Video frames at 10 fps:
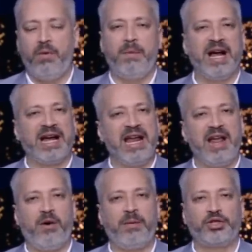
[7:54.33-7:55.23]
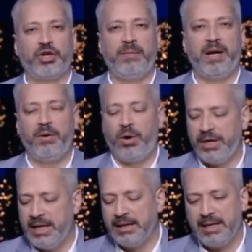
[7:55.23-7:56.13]
وماكلها ومشربها
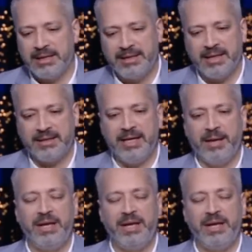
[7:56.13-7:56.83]
وحرياتها السياسيه